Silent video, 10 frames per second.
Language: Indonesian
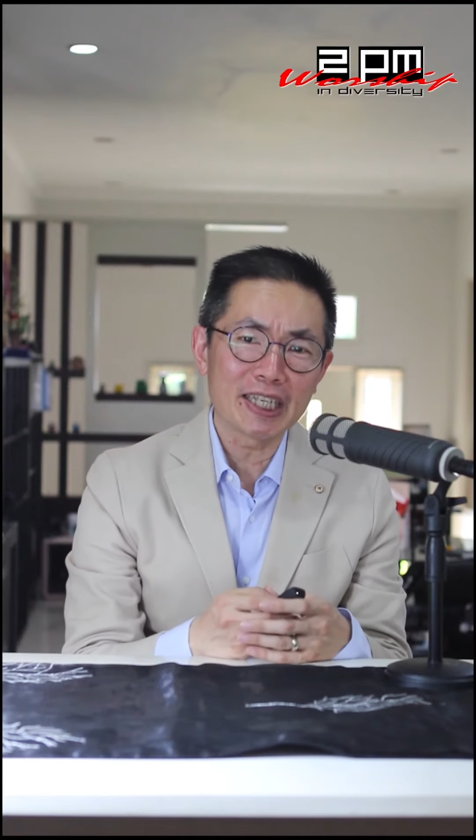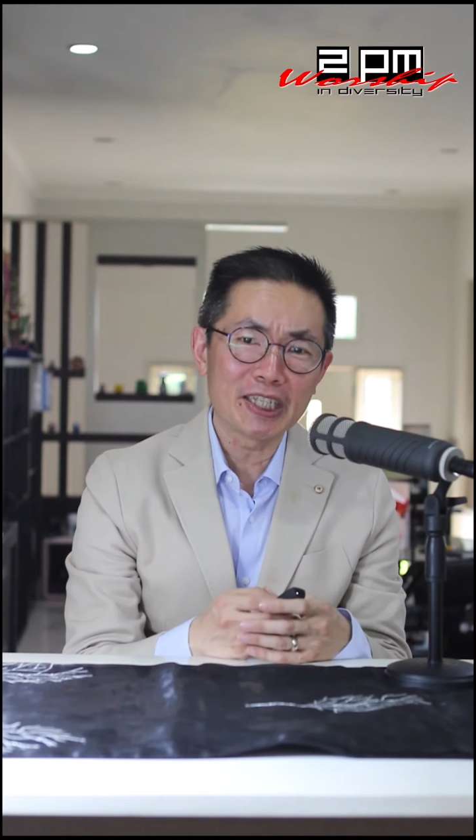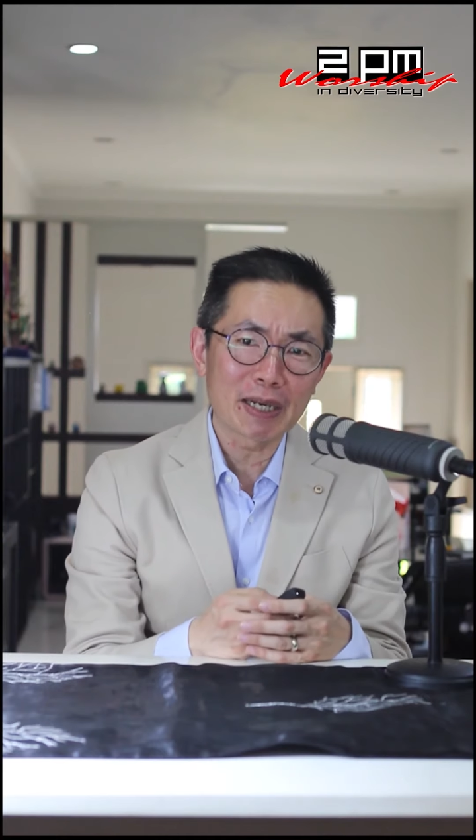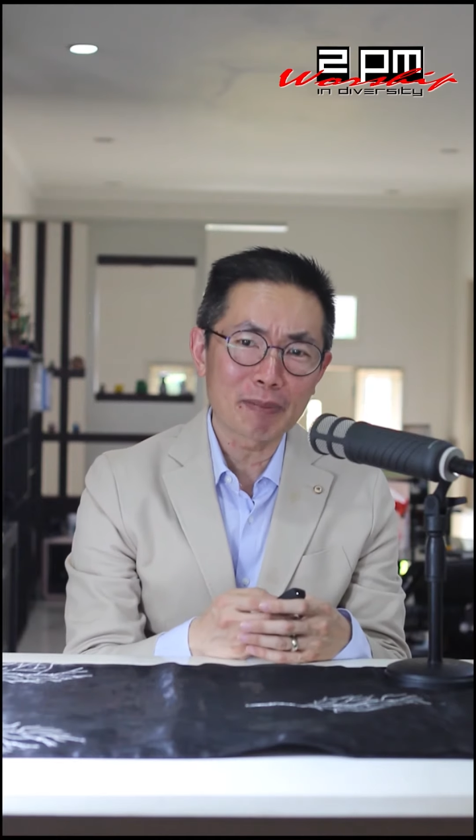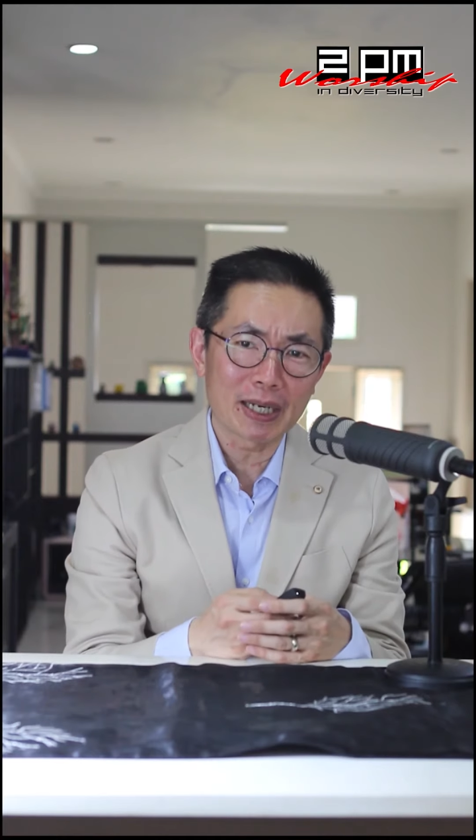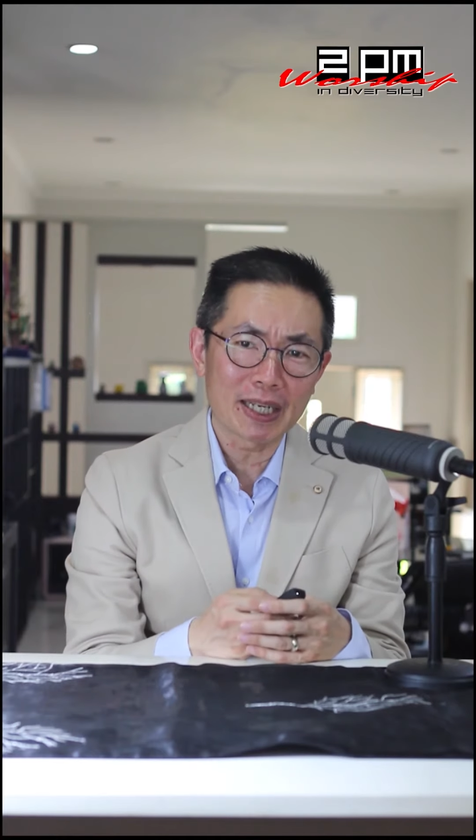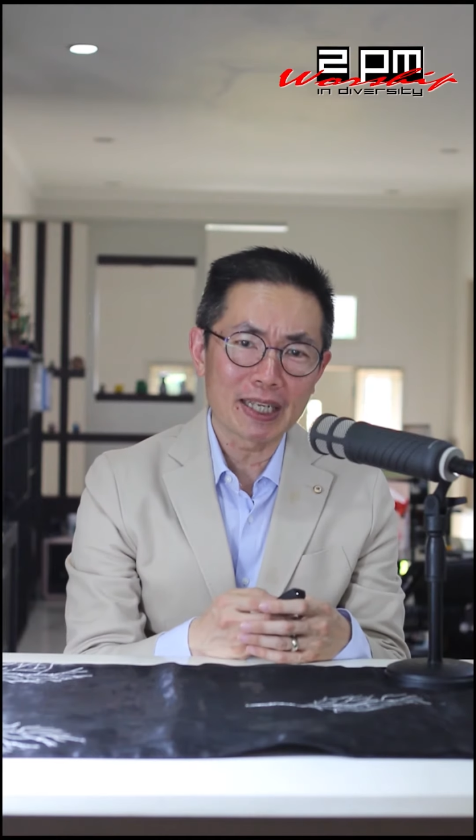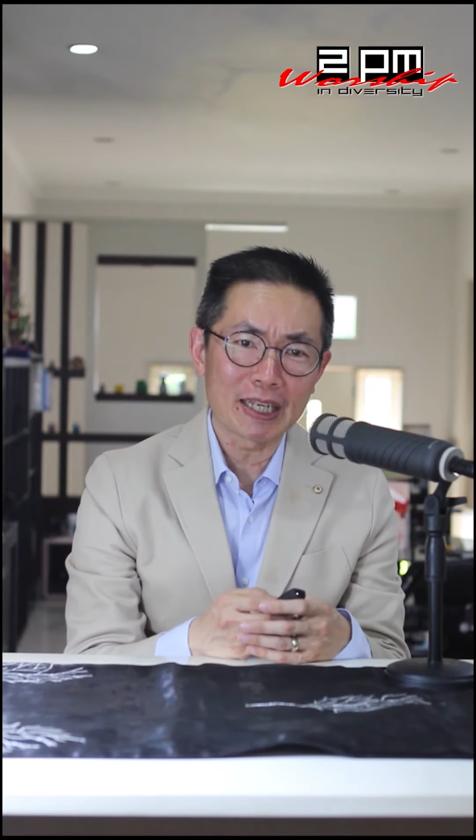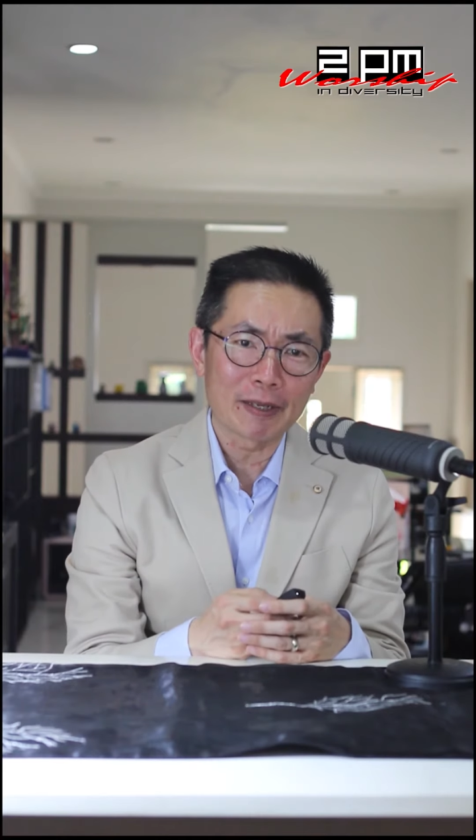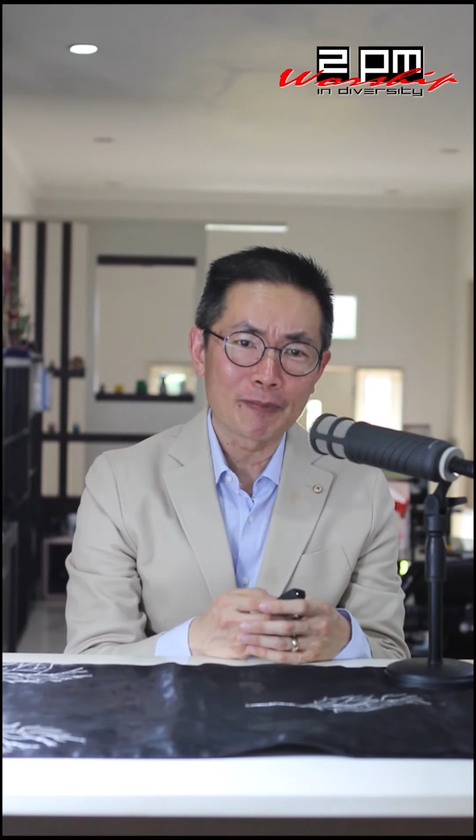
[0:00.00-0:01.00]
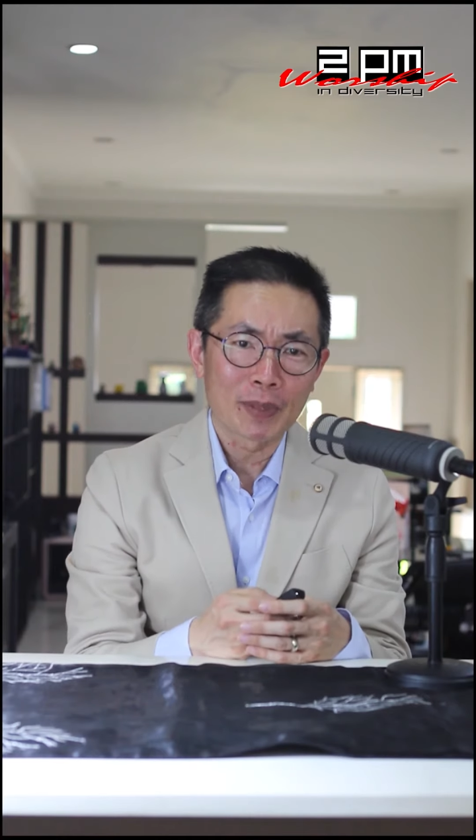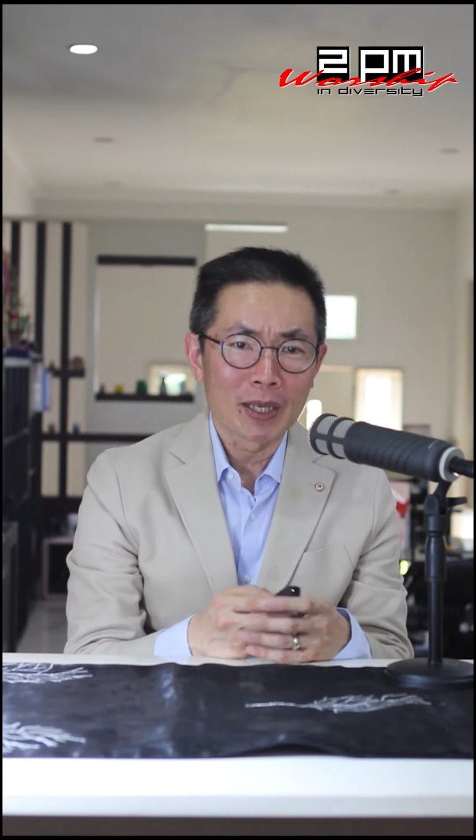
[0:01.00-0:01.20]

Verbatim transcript: di zaman ini,